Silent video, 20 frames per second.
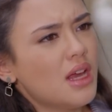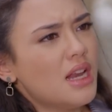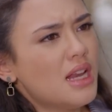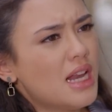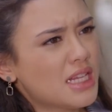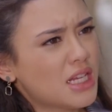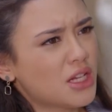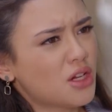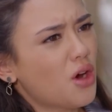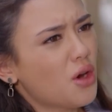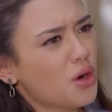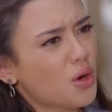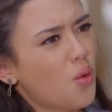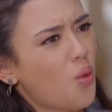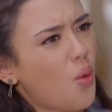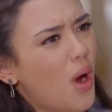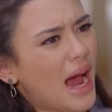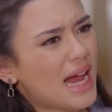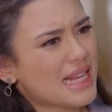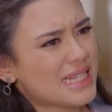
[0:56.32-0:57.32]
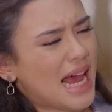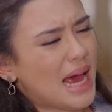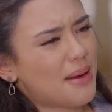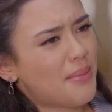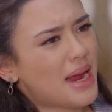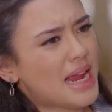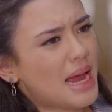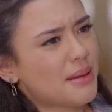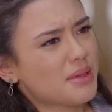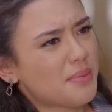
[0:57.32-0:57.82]
และฉันก็รู้ว่าอาจารย์พ
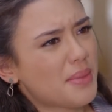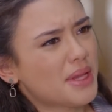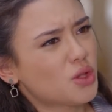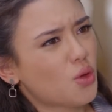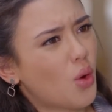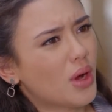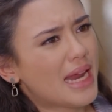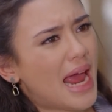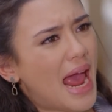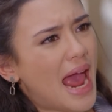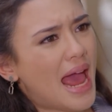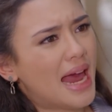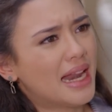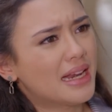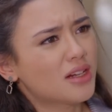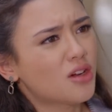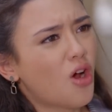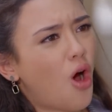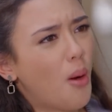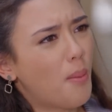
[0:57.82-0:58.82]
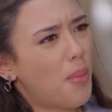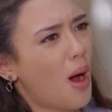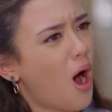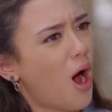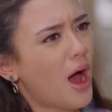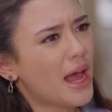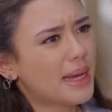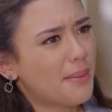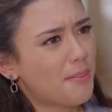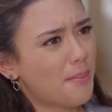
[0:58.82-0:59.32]
ยายามจะเป็นตัวแทนของพ่อ
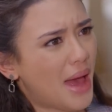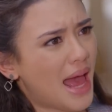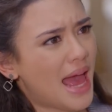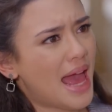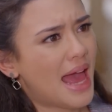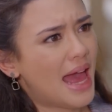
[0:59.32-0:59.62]
ให้กับแม่